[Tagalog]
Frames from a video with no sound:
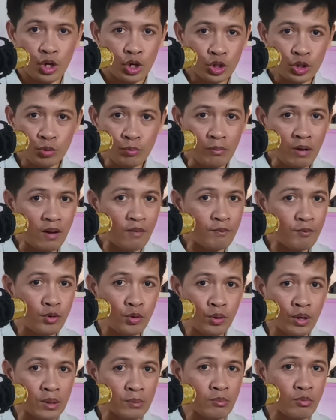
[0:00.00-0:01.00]
Yung mga
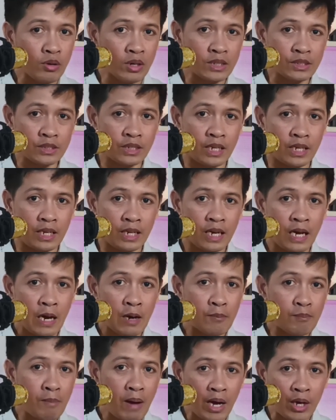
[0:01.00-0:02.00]
viewer mo kasi,
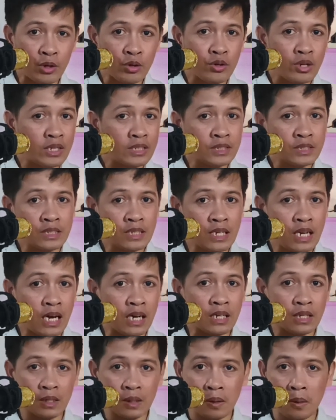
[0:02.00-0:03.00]
mayroon yan
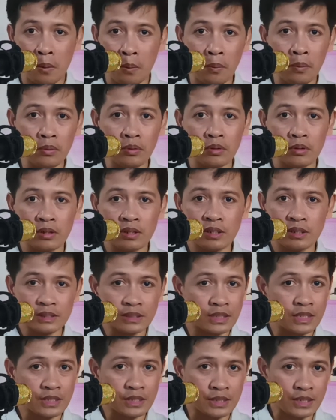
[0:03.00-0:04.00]
silang goal,
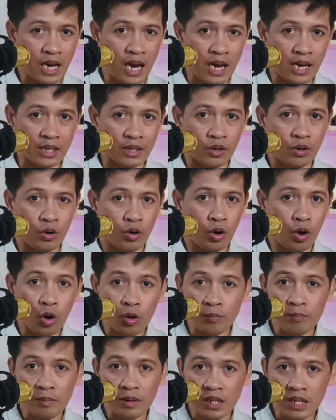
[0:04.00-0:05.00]
desire,
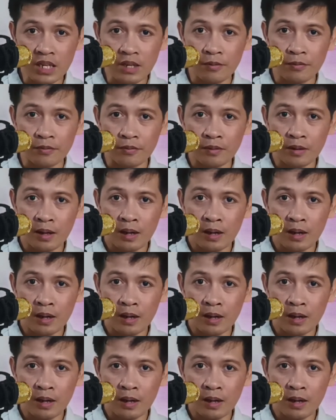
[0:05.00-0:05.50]
o belief.